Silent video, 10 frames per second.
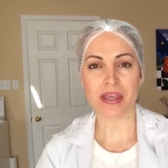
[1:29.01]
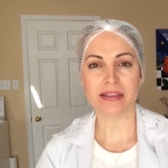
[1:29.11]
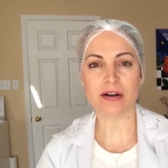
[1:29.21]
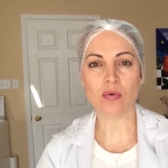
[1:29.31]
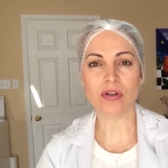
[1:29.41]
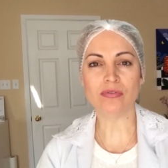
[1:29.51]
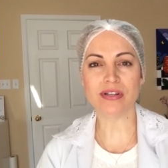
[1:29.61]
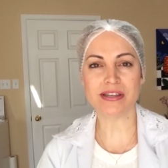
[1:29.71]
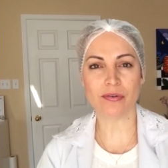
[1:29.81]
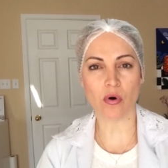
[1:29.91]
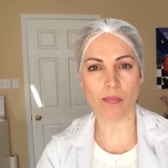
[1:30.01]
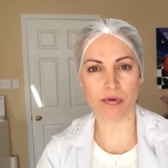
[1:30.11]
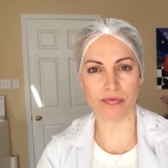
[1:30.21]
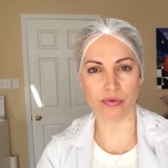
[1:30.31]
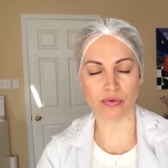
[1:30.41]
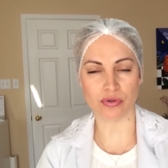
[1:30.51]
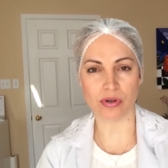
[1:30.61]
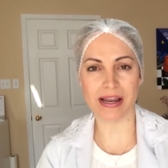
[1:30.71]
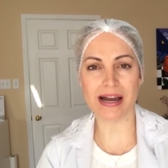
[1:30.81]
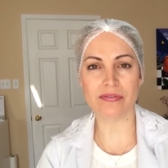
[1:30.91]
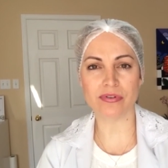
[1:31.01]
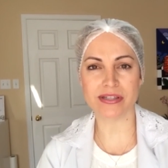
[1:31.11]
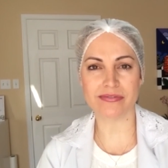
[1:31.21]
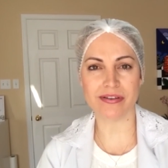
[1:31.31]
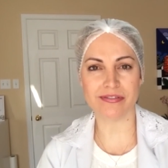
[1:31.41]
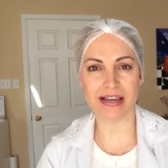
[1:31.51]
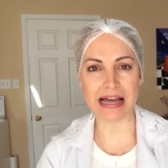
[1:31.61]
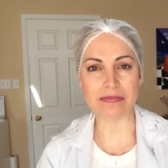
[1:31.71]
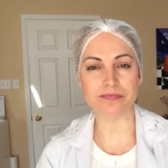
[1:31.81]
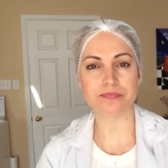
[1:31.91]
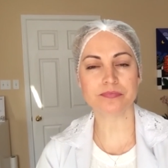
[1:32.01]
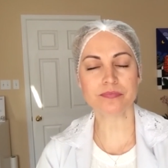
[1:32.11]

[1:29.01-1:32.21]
Então, quando você compra o filtro solar, você vai ver lá